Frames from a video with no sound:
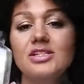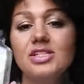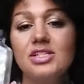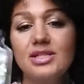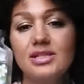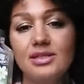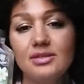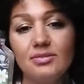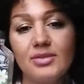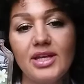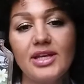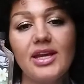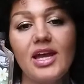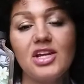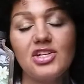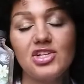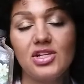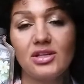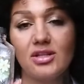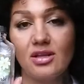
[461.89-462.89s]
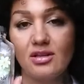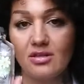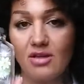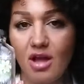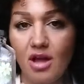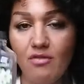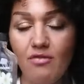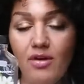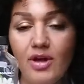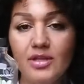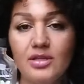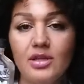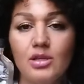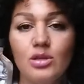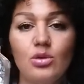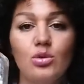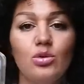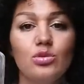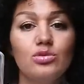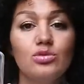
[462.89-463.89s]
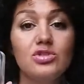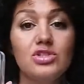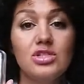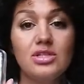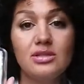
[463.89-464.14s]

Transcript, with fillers: Cildimde gerçekten daha faydalı oldu.